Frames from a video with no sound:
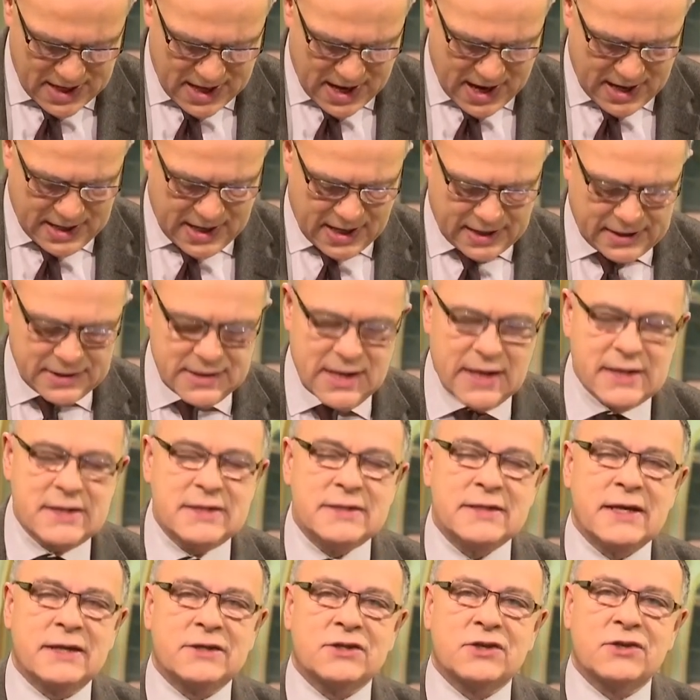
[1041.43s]
à la
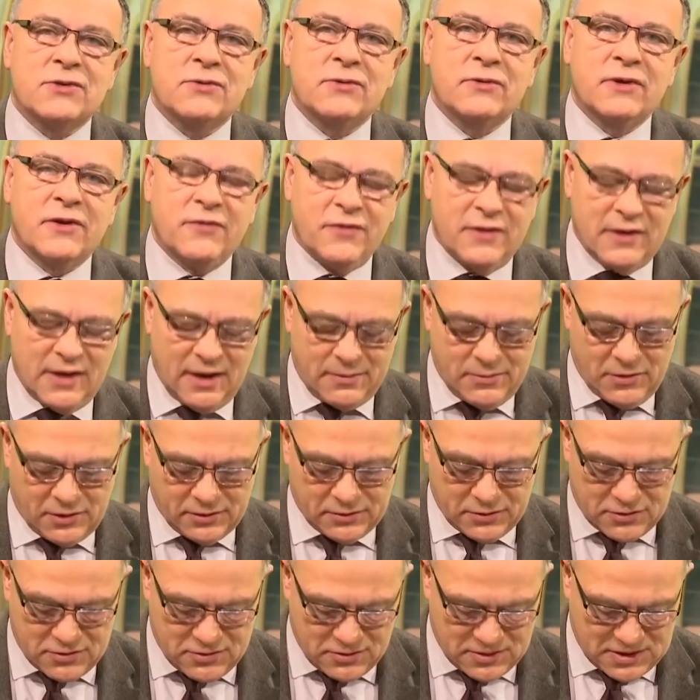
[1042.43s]
réalisation
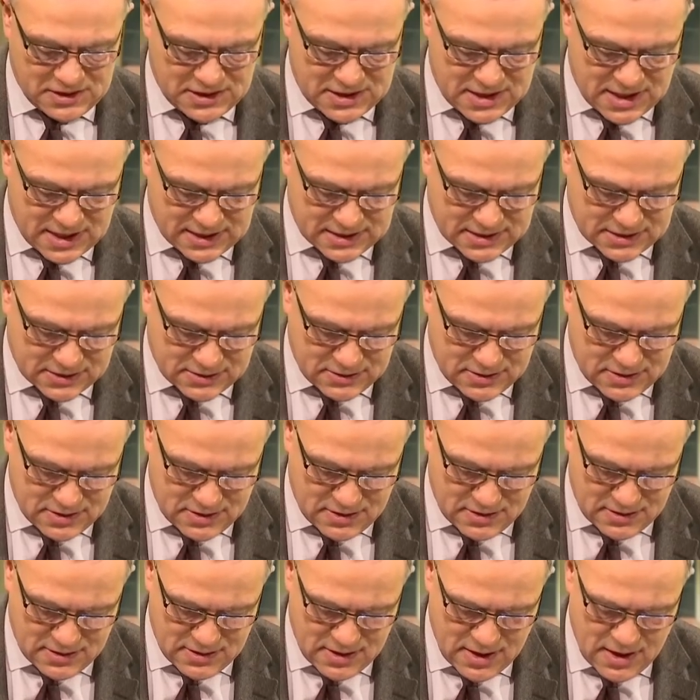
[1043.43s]
évidemment du théâtre
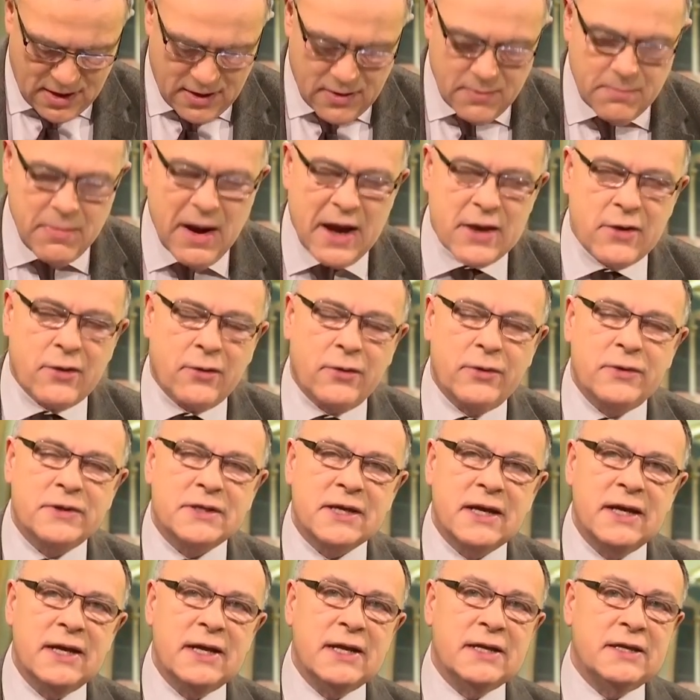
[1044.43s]
de
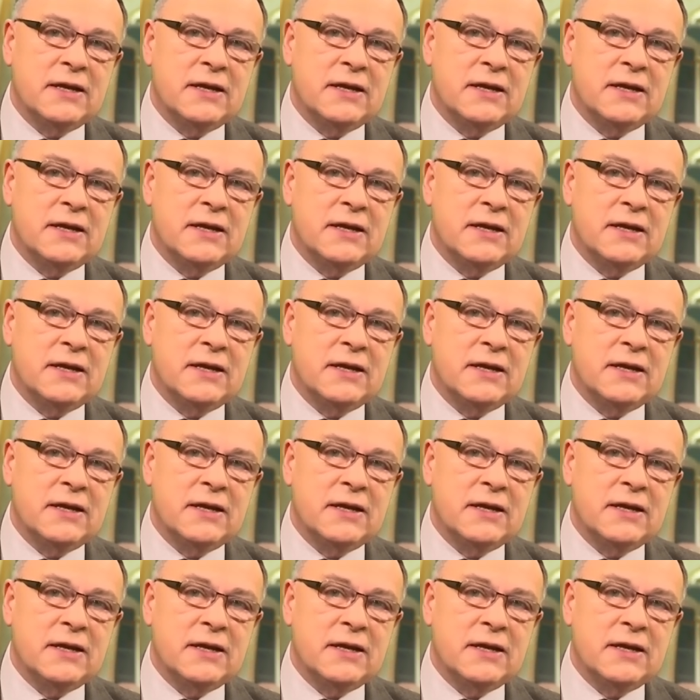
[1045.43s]
Bayreuth.